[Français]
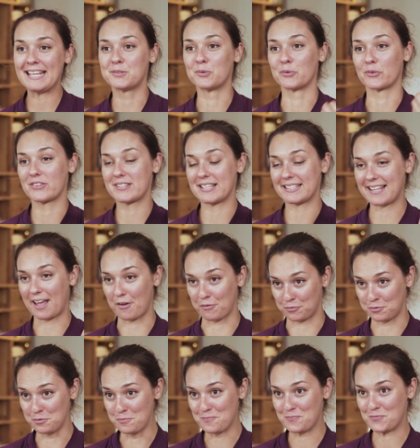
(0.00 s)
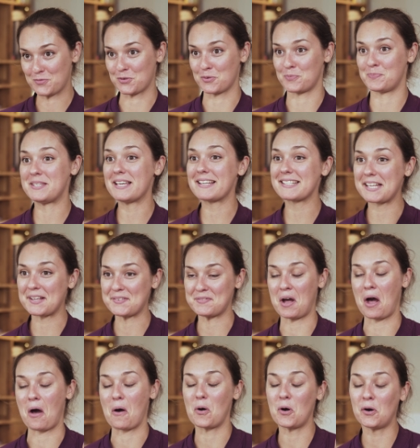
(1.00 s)
Et donc c'est à vous de bien
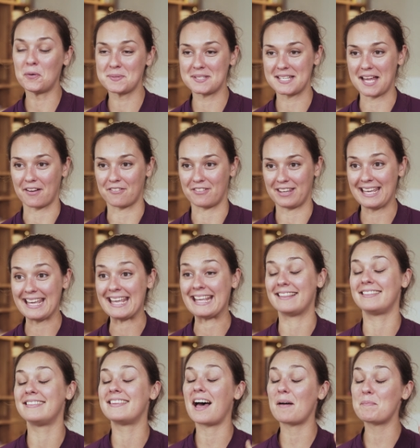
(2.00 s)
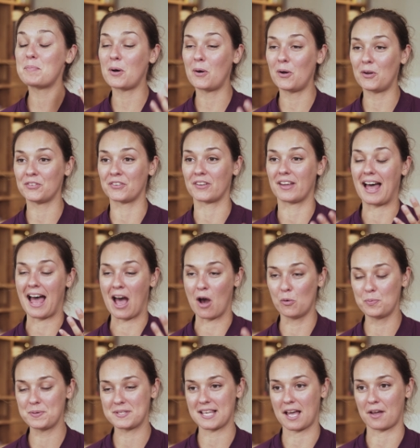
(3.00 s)
savoir observer et d'apprendre
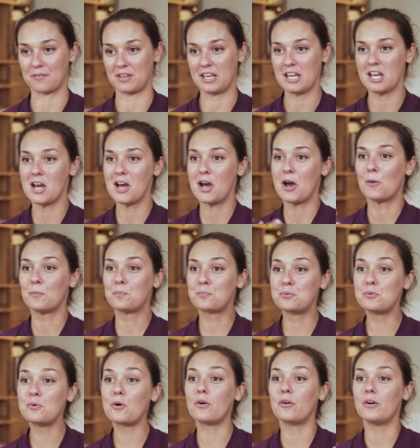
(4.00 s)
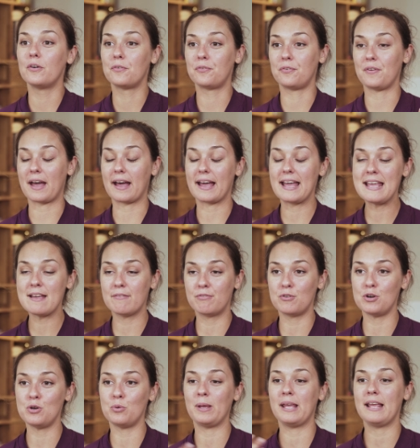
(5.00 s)
à observer pour faire
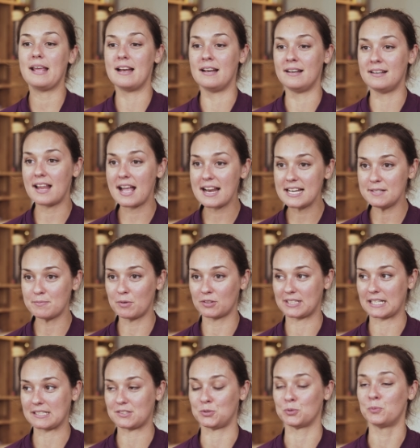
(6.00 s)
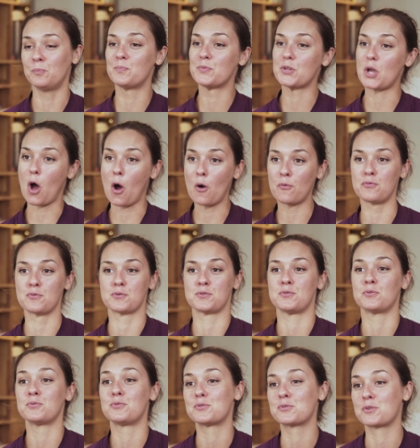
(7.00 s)
évoluer l'alimentation en
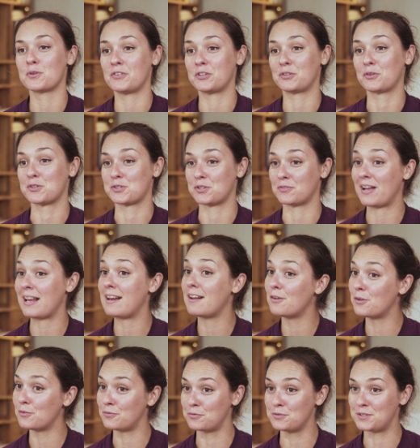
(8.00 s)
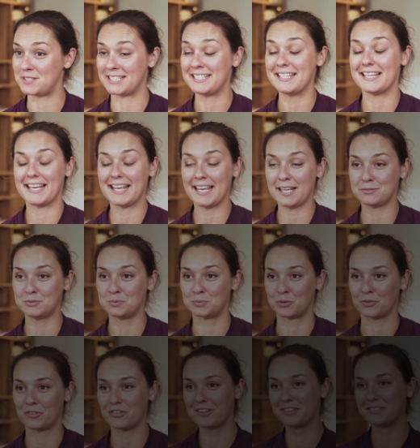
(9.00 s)
fonction de ce que votre cheval vous dit et vous
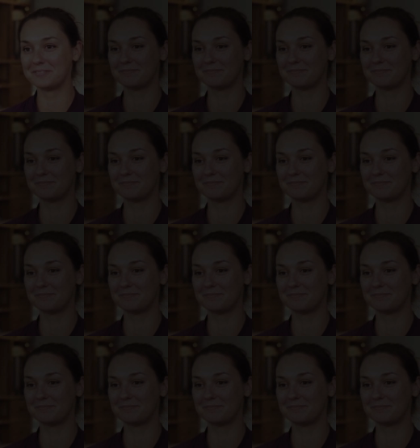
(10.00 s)
montre.